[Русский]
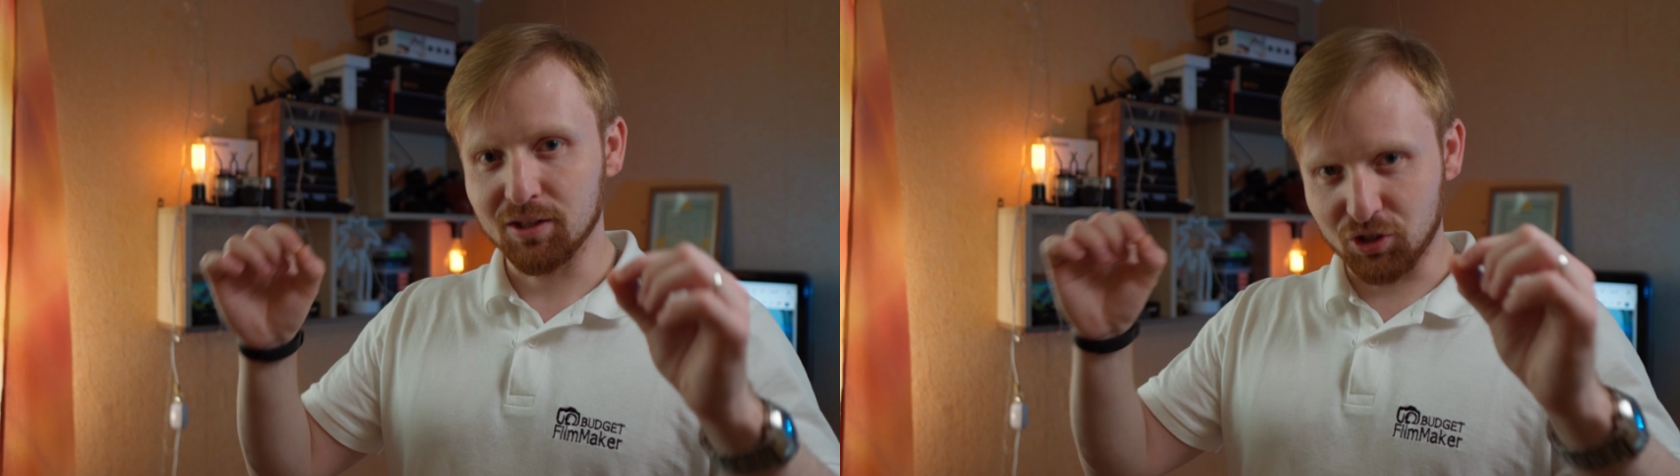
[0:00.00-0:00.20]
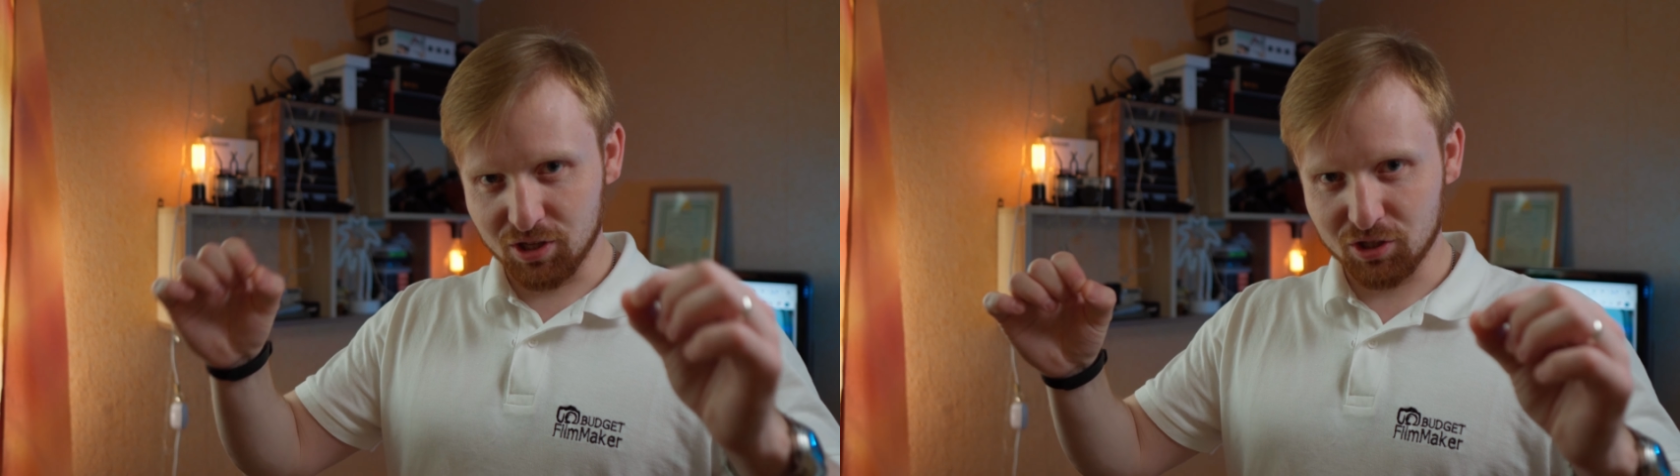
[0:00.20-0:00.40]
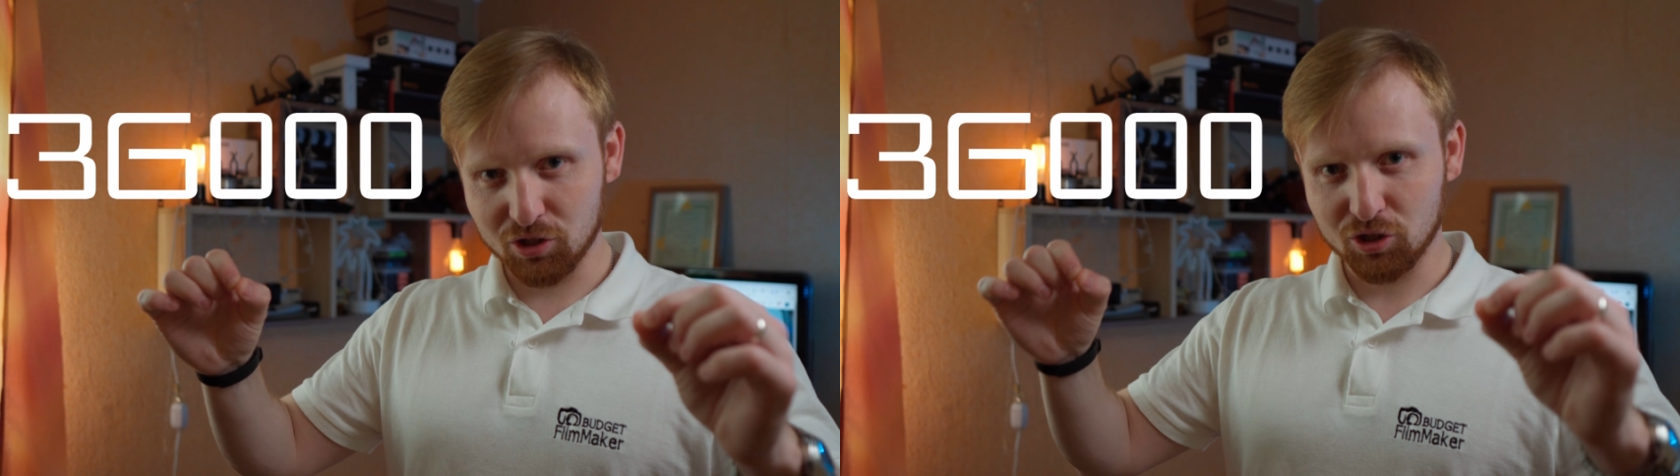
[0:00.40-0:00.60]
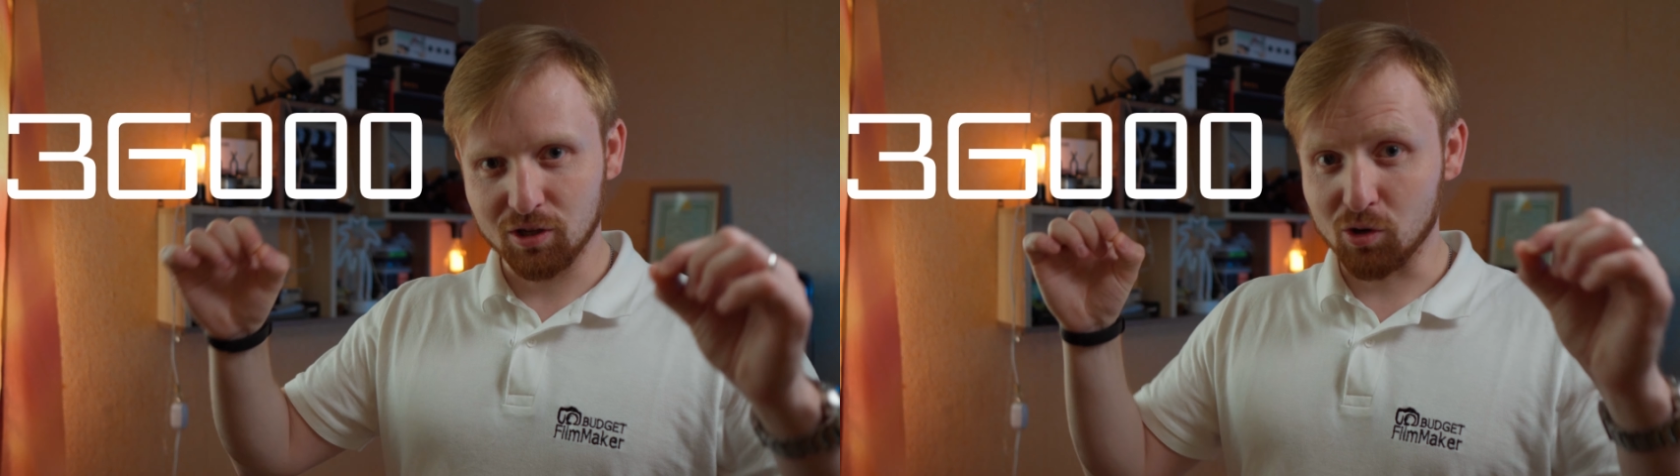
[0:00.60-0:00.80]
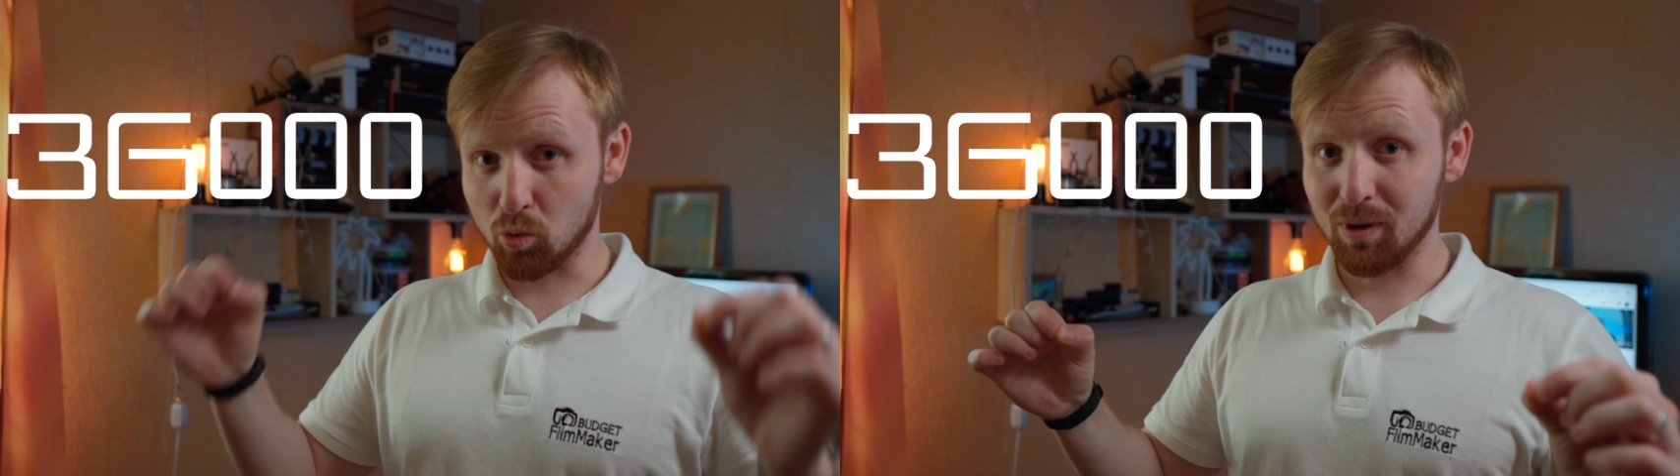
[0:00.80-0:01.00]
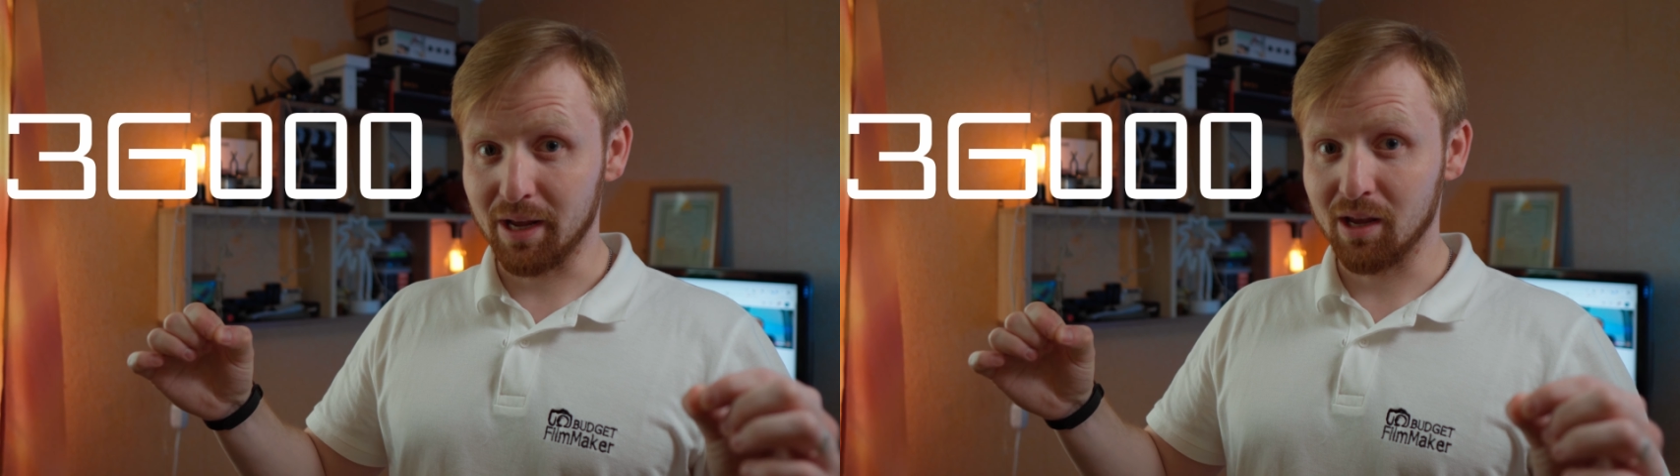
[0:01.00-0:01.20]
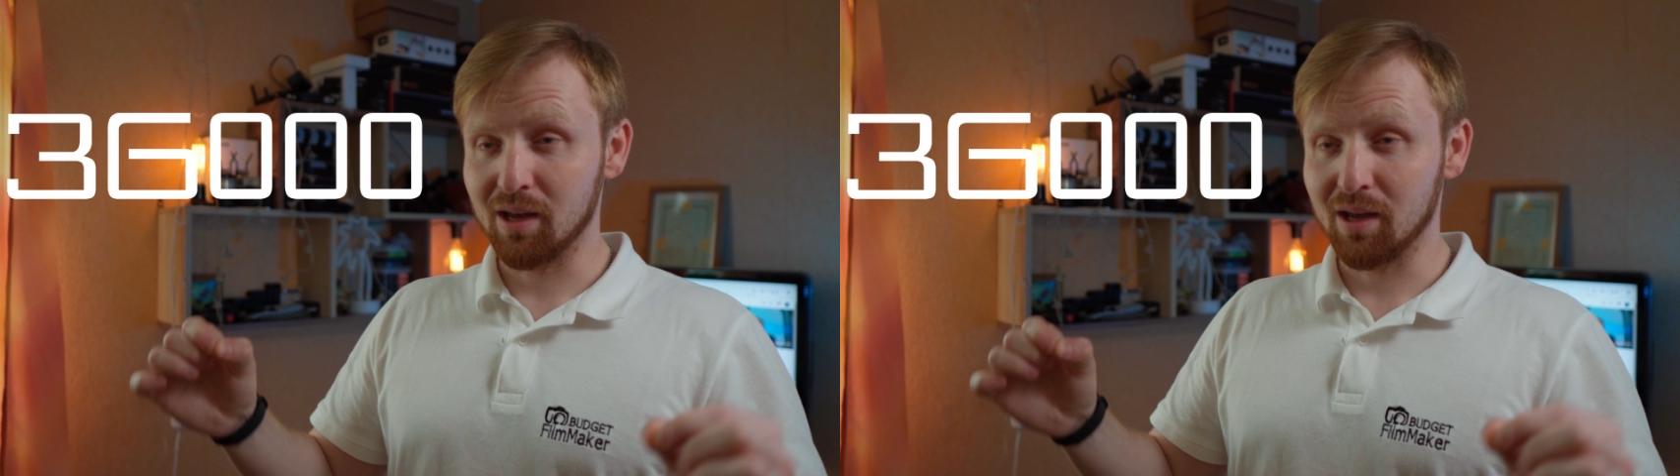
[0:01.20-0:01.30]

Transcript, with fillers: тысяч рублей.